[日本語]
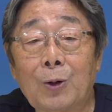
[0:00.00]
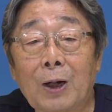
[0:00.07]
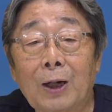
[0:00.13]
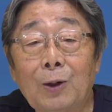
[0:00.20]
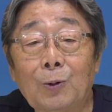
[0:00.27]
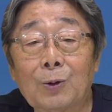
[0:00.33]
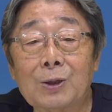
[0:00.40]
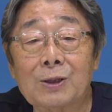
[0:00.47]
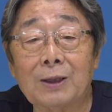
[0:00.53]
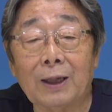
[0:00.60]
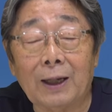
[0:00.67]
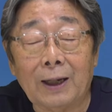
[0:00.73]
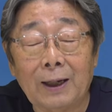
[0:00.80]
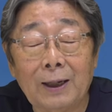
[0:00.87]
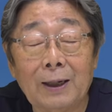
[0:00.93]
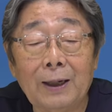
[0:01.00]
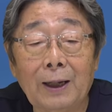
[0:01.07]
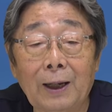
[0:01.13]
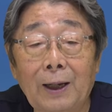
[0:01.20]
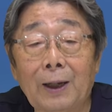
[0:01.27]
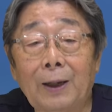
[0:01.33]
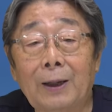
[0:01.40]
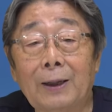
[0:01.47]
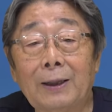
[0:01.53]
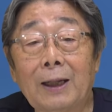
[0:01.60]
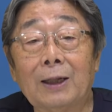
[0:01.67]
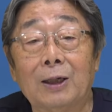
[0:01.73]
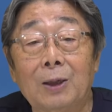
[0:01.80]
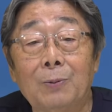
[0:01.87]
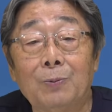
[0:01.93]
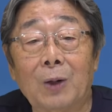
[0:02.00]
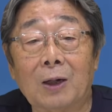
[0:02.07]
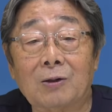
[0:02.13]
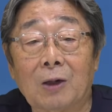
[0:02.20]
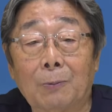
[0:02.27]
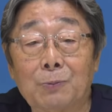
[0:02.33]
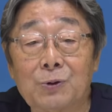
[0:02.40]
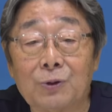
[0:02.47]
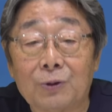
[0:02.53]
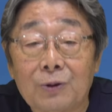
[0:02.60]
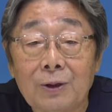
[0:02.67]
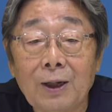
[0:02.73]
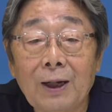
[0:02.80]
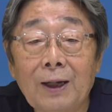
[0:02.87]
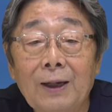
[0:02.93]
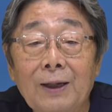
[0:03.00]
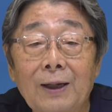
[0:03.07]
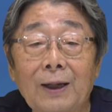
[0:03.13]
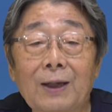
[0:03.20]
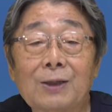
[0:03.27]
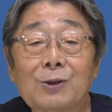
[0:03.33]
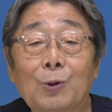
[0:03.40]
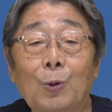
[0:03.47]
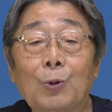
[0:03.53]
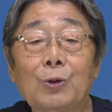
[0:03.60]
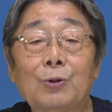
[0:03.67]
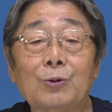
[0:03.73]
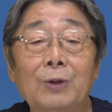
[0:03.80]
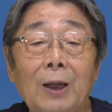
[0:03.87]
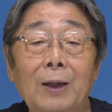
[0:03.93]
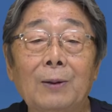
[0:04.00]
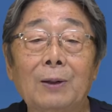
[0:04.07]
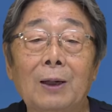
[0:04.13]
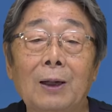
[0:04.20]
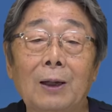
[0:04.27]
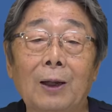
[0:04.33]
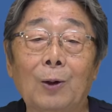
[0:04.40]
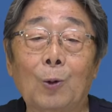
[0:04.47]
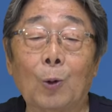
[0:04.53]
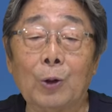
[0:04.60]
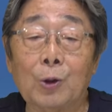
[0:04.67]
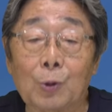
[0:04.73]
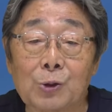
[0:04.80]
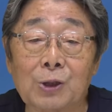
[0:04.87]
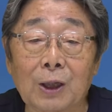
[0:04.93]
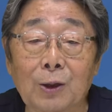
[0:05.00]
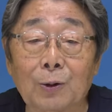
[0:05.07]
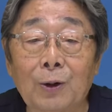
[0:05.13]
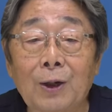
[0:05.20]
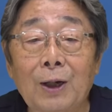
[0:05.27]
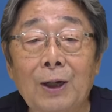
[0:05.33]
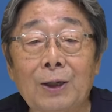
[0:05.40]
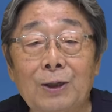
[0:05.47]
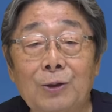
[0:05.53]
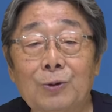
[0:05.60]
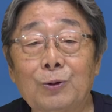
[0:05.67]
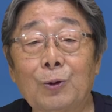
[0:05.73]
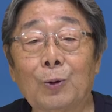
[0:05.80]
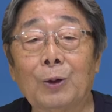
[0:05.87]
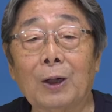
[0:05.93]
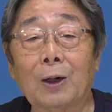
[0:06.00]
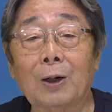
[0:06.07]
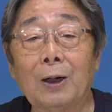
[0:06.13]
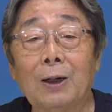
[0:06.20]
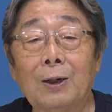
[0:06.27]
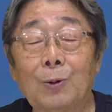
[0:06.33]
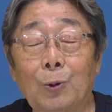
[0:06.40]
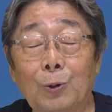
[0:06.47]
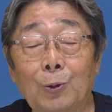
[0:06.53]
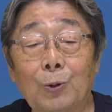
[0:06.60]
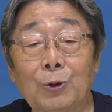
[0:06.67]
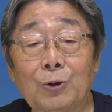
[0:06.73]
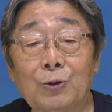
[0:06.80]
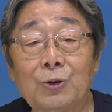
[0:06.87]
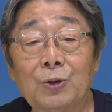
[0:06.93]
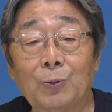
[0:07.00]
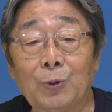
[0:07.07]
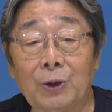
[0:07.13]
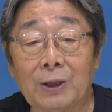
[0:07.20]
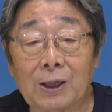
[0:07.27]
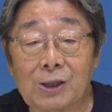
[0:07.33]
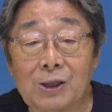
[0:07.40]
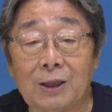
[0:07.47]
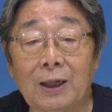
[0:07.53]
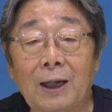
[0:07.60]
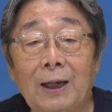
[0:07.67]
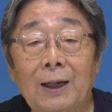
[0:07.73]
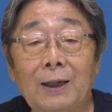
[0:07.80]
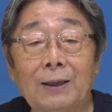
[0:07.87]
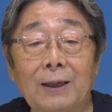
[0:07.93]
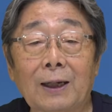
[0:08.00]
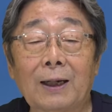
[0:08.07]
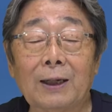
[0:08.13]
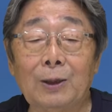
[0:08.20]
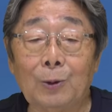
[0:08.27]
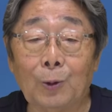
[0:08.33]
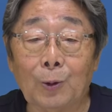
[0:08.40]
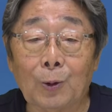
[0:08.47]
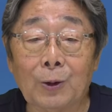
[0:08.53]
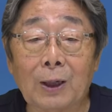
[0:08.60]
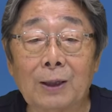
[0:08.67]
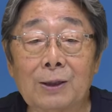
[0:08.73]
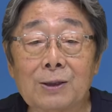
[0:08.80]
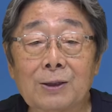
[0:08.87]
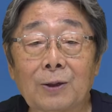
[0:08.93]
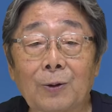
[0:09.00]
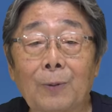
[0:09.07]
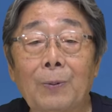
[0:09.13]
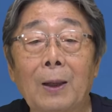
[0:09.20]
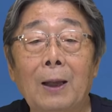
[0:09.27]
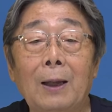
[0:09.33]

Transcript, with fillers: 界をですね、えー、何バックアップする、えー、そういうね、ご利用しだというようなことを言う人もいたし、なんかいろいろなんですけど、